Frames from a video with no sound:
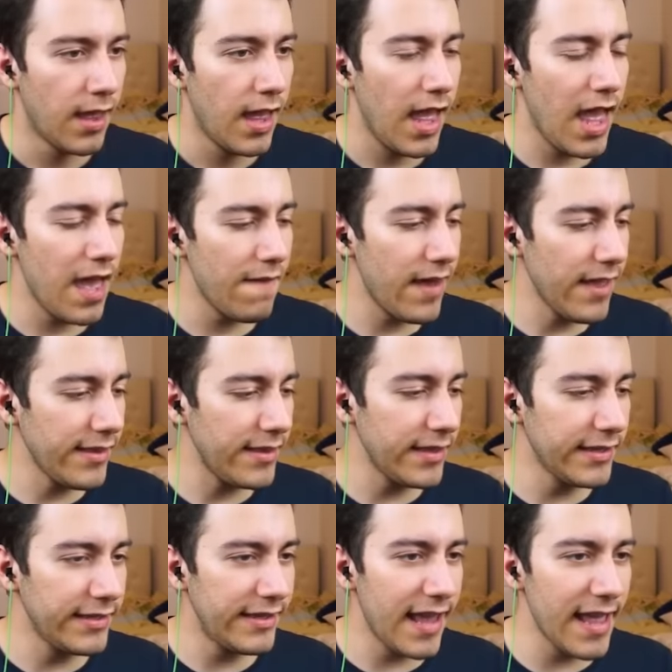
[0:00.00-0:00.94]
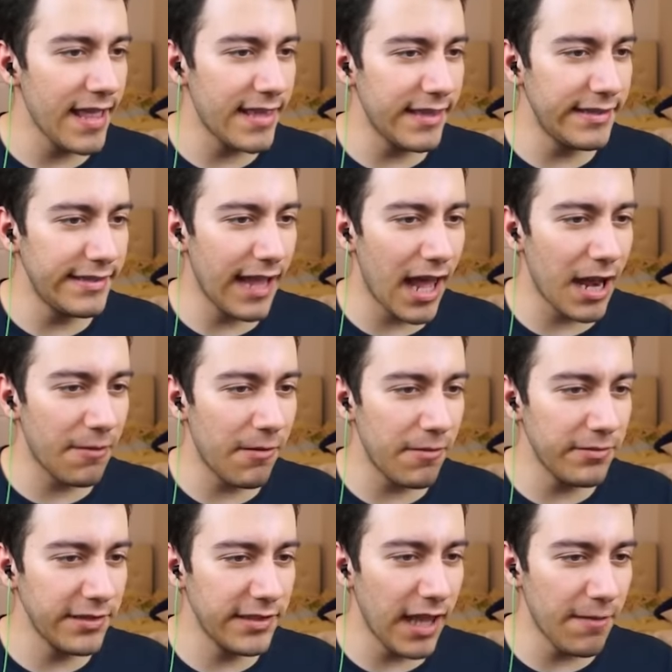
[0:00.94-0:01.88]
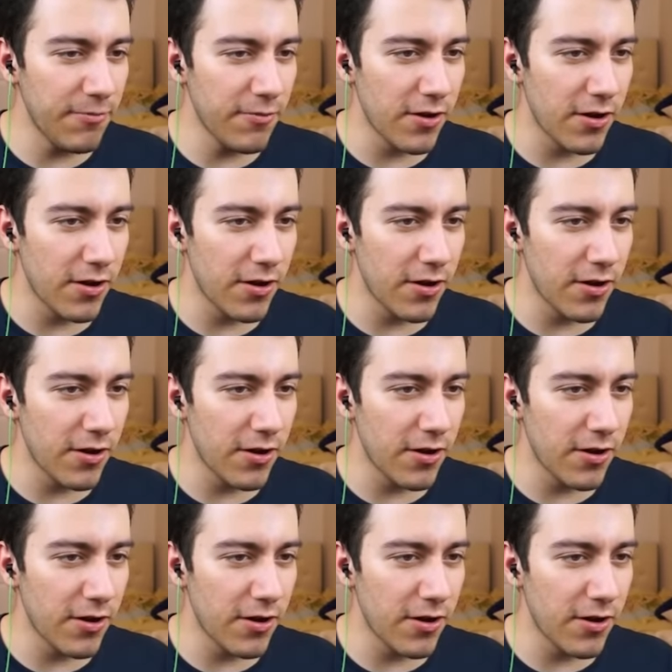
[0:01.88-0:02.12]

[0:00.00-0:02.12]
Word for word: Evet işte ikinci arabamız da